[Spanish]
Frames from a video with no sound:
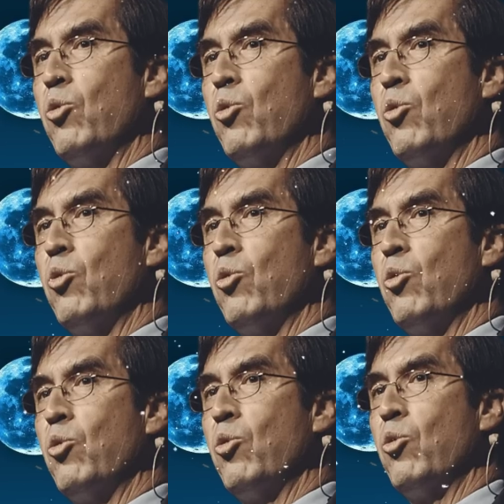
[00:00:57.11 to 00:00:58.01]
Y yo
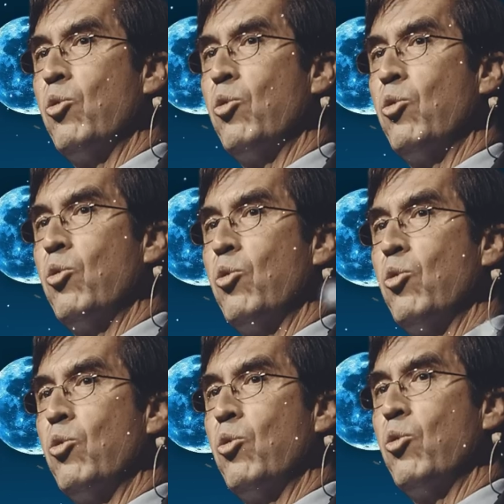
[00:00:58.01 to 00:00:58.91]
hablé, hablé con él
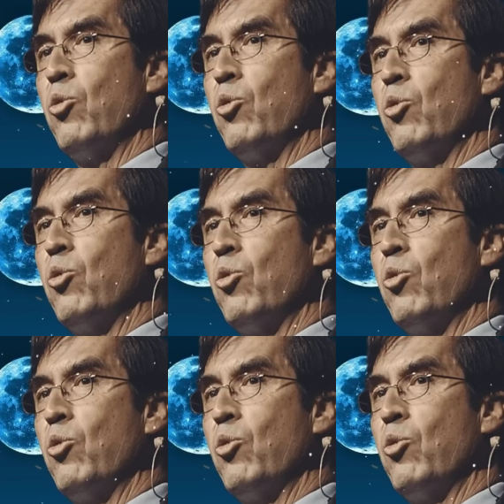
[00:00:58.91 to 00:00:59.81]
y, y estudié con él.